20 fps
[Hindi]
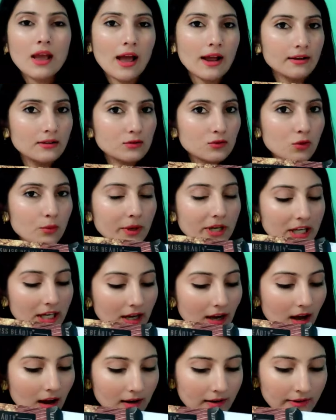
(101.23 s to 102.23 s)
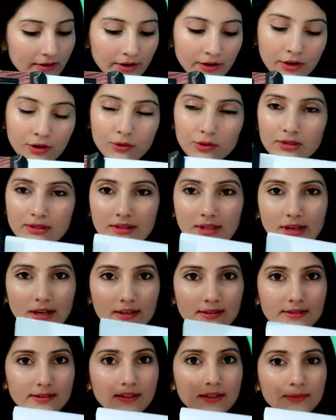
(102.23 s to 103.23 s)
एंड इसको मैं निकाल रही हूँ इस तरह
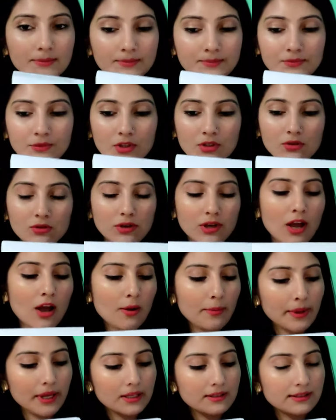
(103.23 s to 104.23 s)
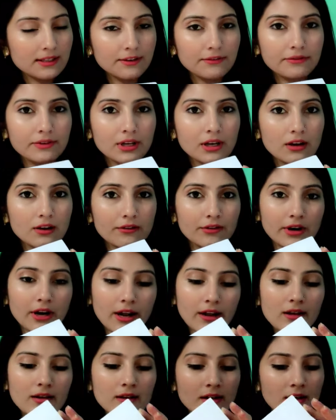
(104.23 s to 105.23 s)
से सो so, यहाँ पे एक सेफ्टी कवर
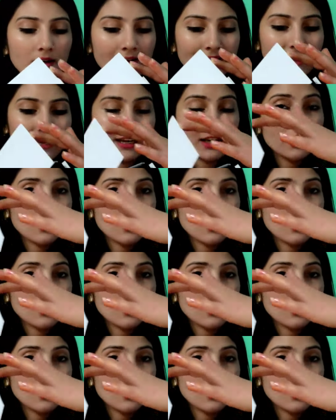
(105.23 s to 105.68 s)
है अगेन